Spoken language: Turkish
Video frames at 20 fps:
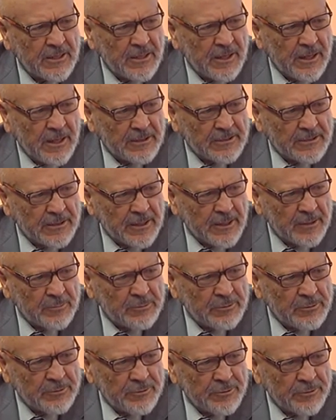
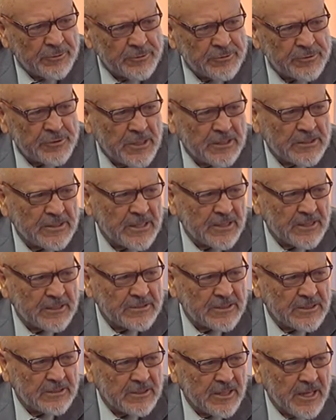anlayabiliyoruz, ne derece